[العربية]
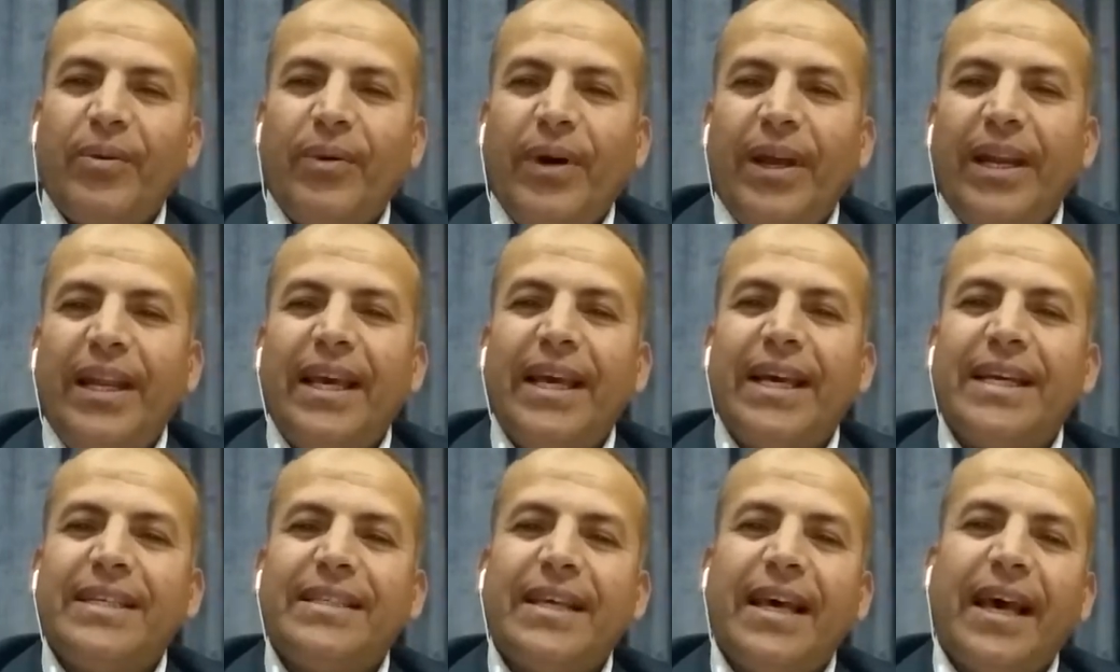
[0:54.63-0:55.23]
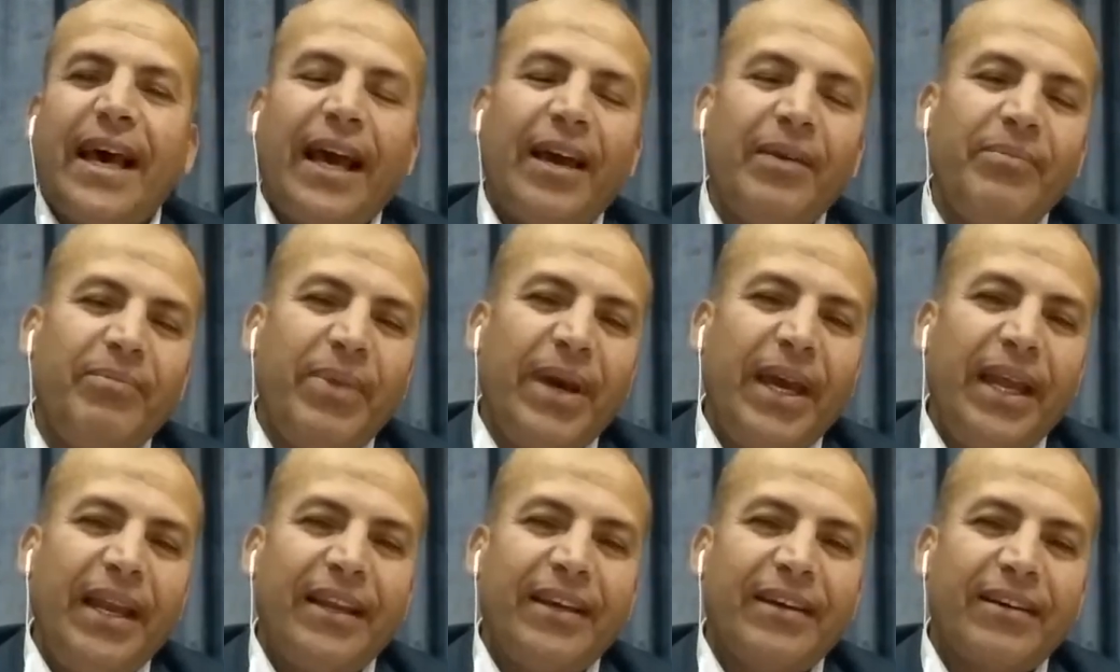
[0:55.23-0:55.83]
ولهذا
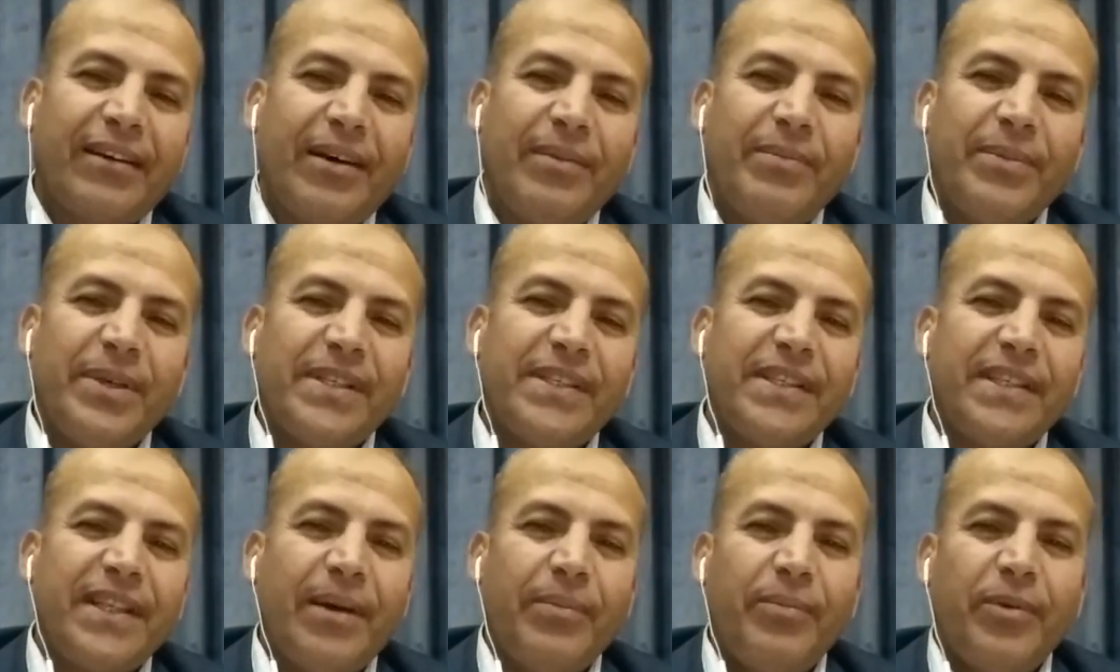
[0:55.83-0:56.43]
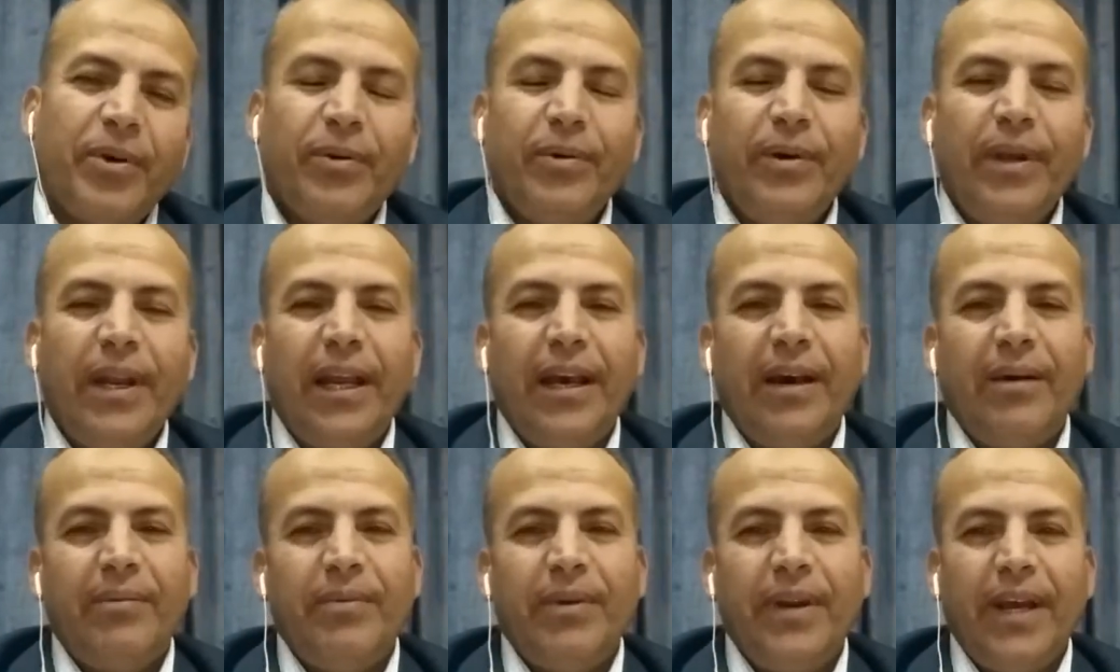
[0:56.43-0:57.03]
أحبائي الكرام استمعوا
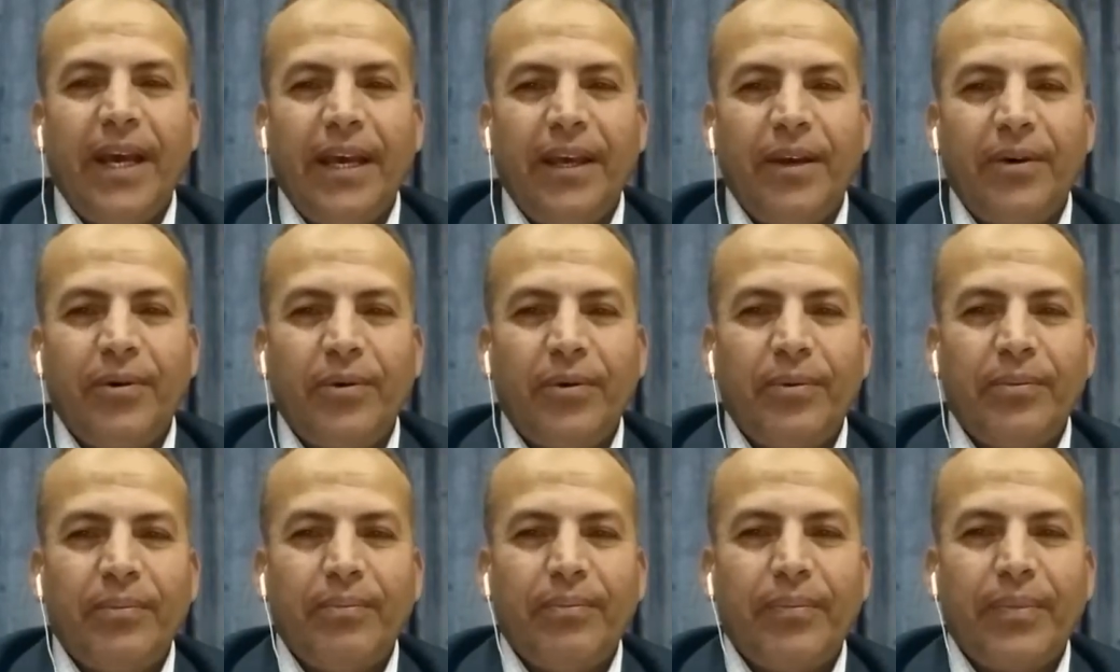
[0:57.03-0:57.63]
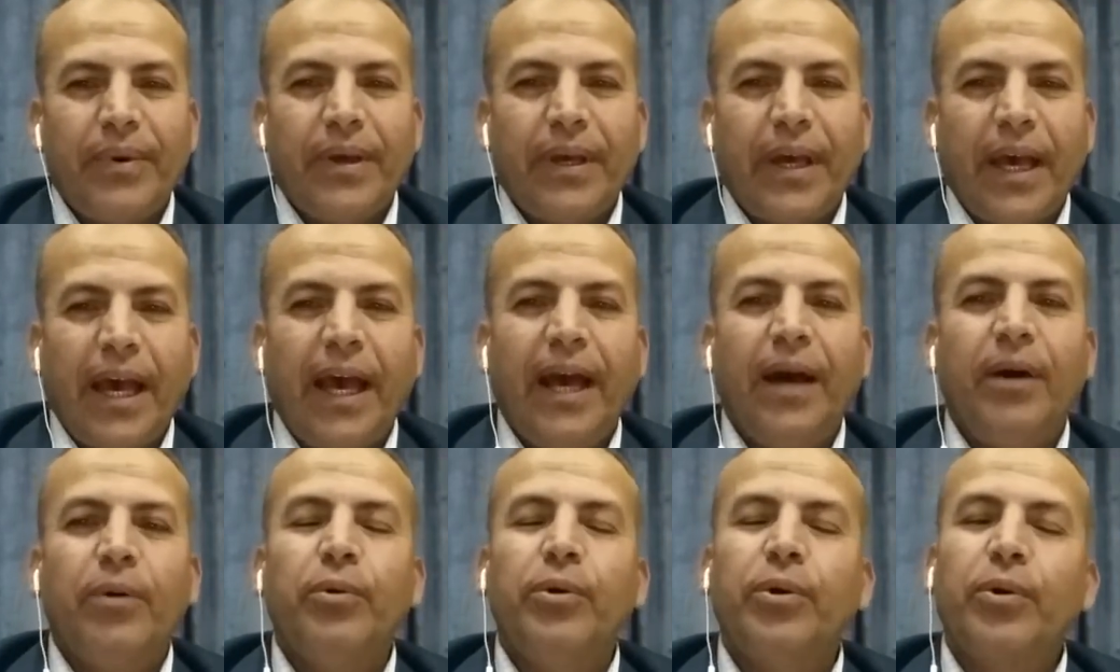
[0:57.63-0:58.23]
إلى أبنائكم
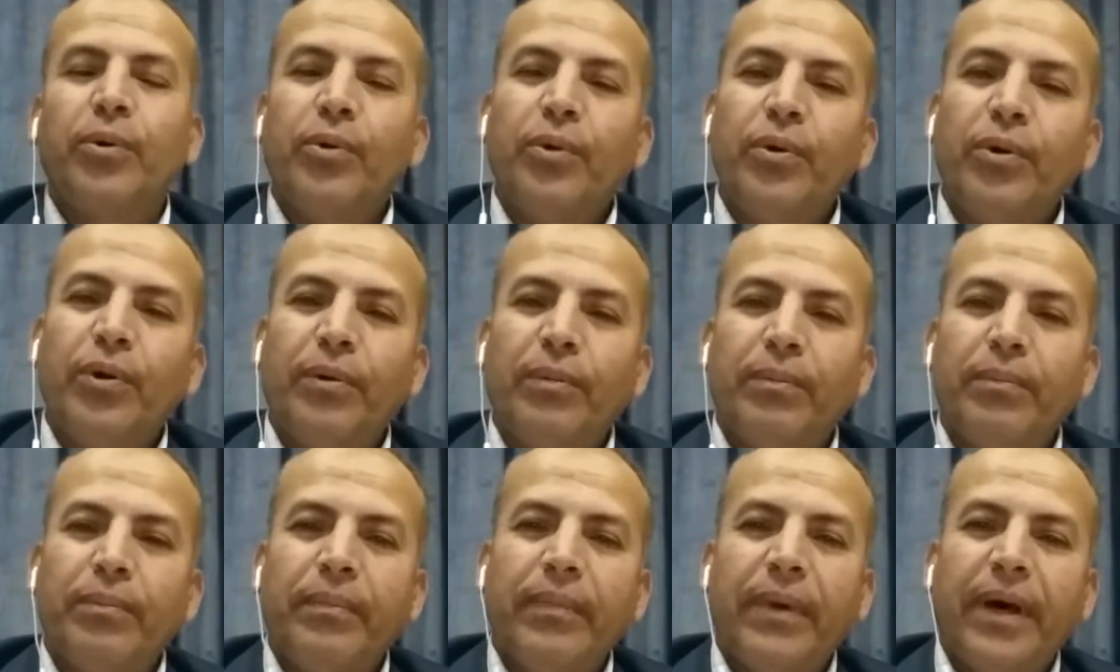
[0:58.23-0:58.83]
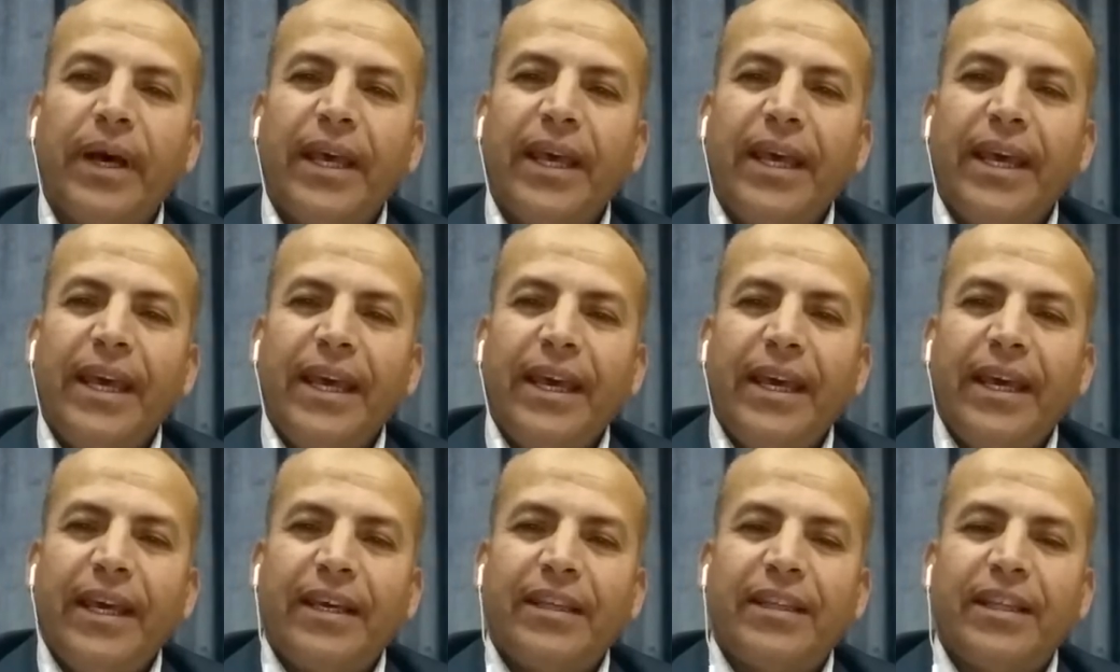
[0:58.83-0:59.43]
حاوروهم
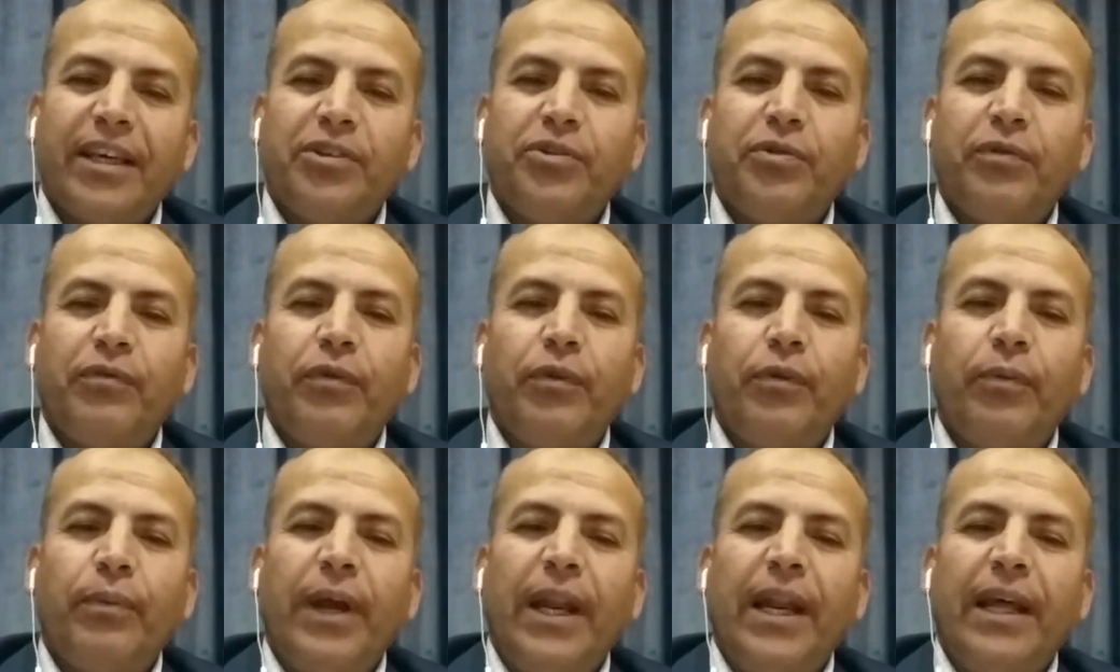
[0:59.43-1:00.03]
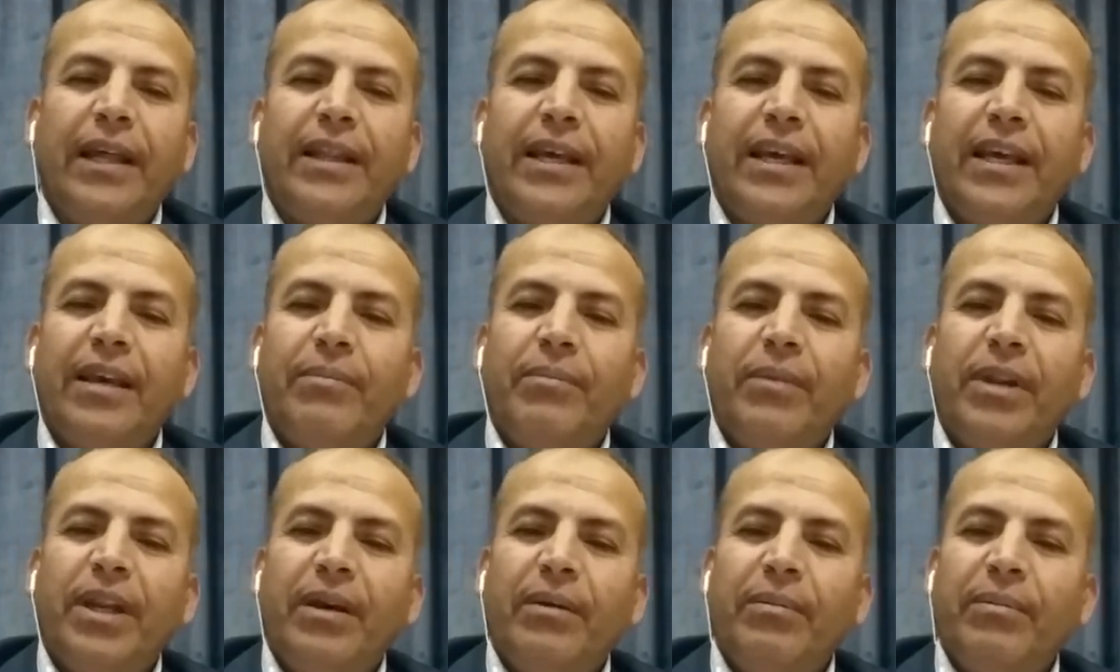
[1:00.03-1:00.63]
اكتشفوا ما
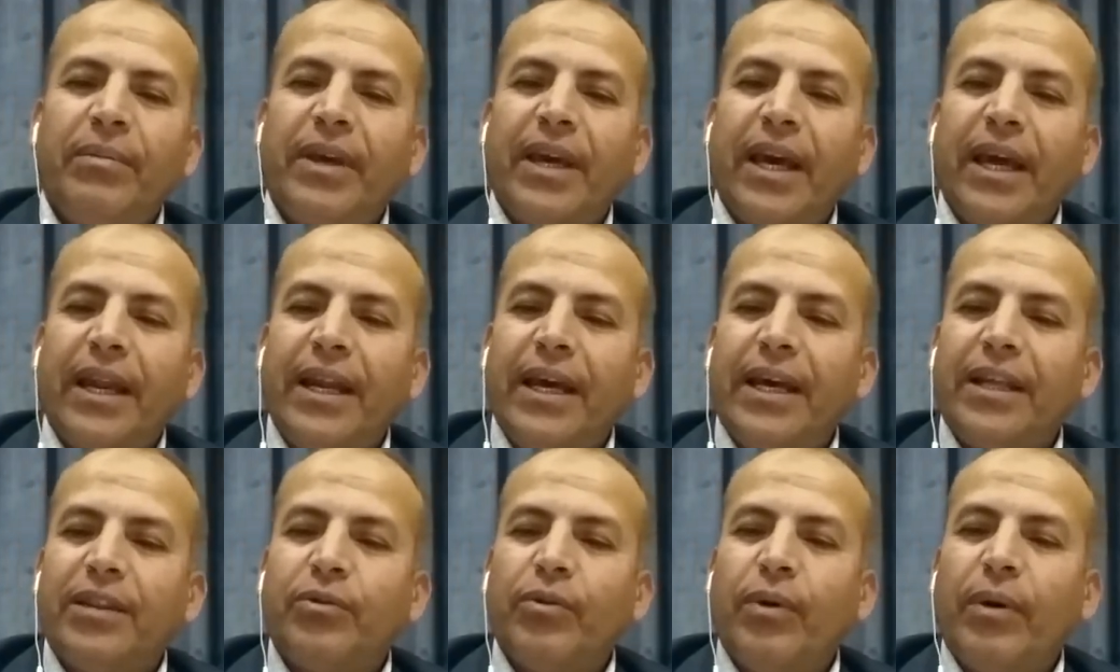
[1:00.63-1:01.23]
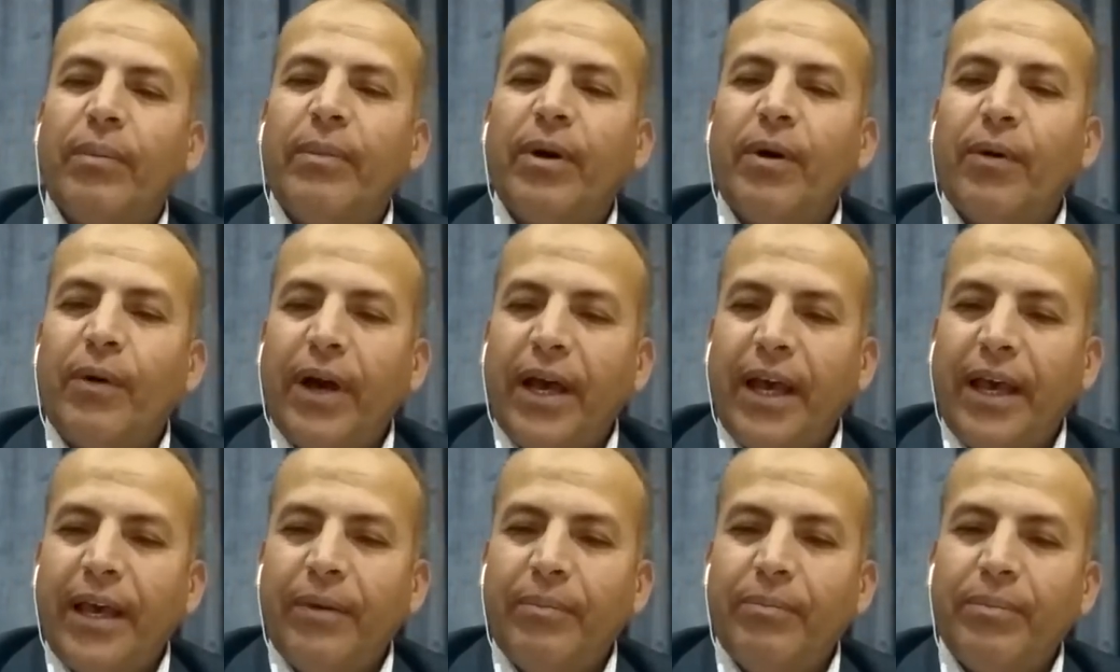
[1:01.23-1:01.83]
لديهم من إمكانات
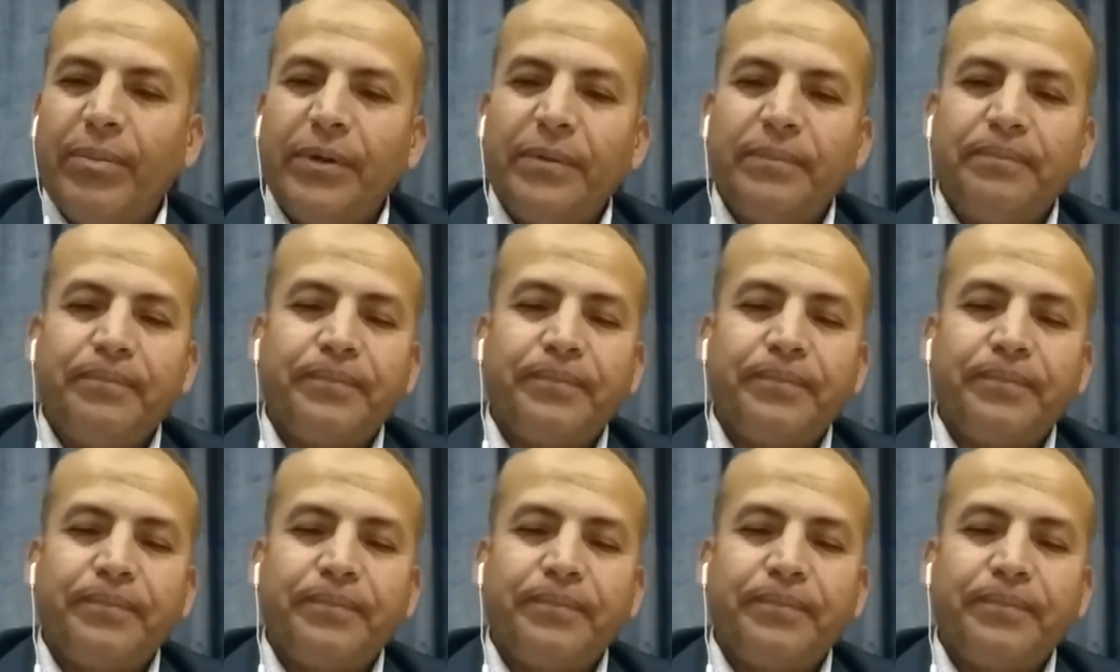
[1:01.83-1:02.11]
ومواهب